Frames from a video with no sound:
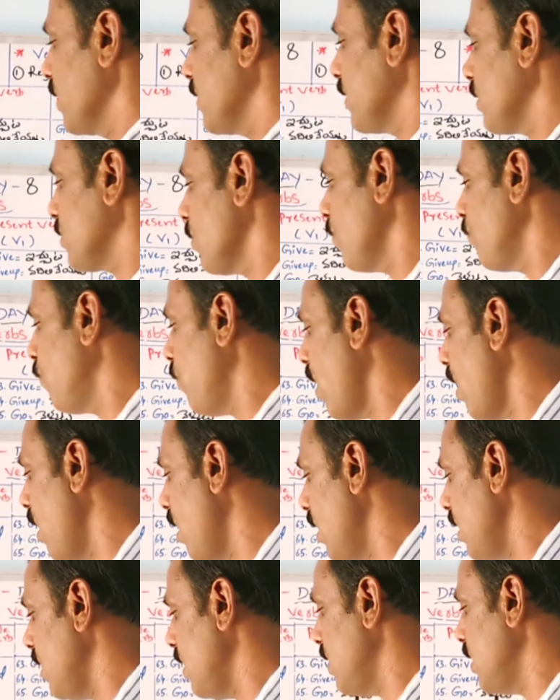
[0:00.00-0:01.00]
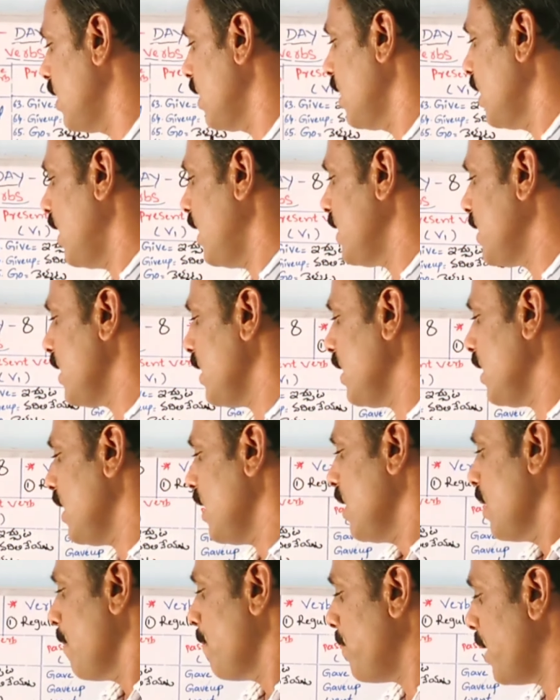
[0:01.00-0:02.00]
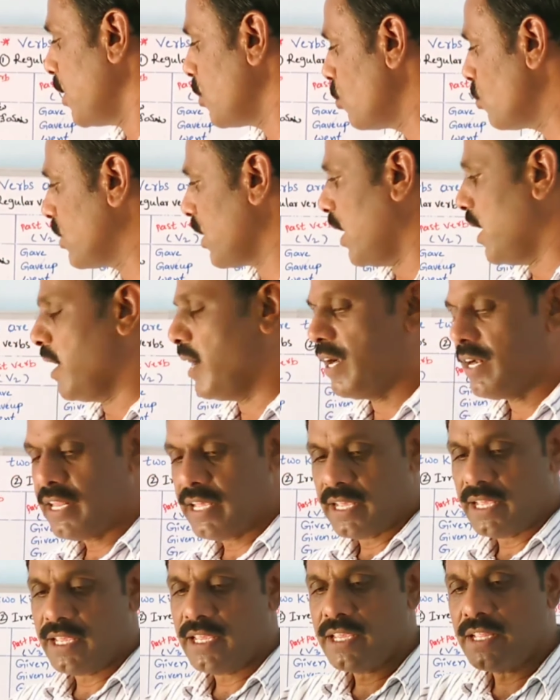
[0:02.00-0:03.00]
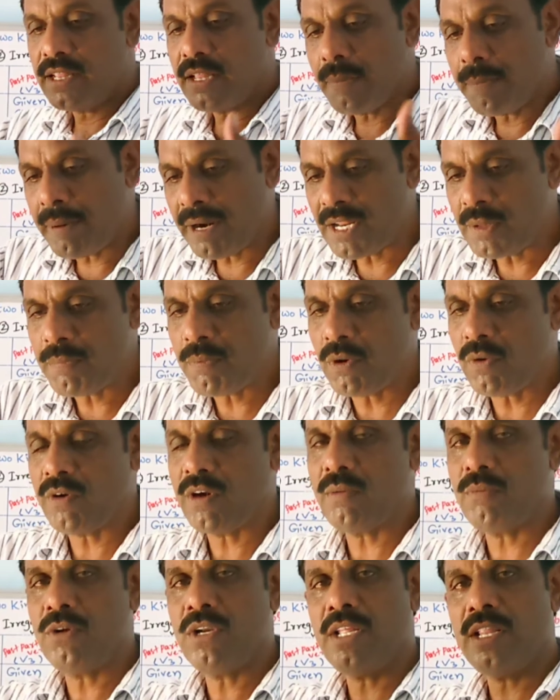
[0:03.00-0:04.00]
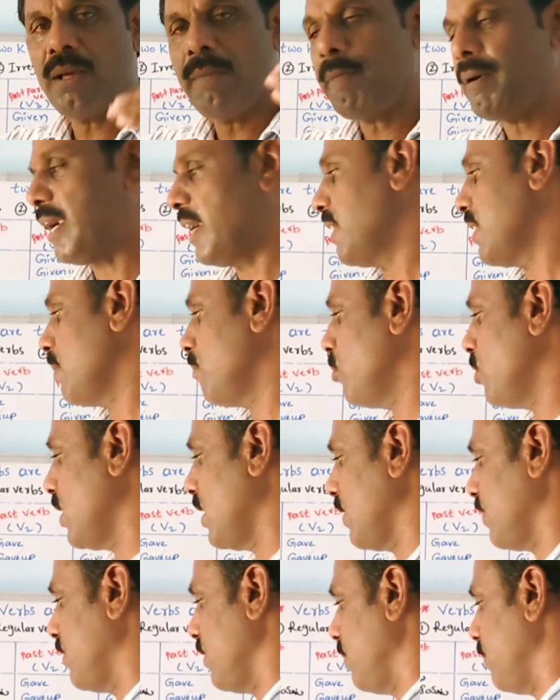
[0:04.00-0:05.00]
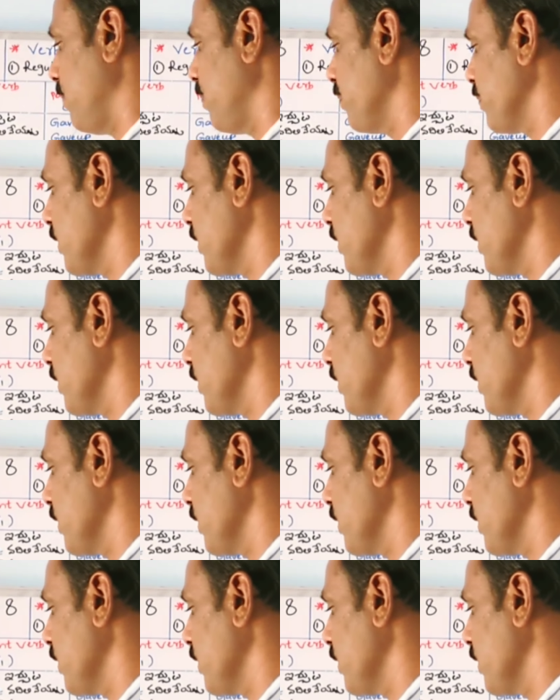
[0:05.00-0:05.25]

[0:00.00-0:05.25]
తర్వాత ఫాల్ అంటే పడుట అంటే కింద పడిపోవడము లేదా పడటము అని అర్థం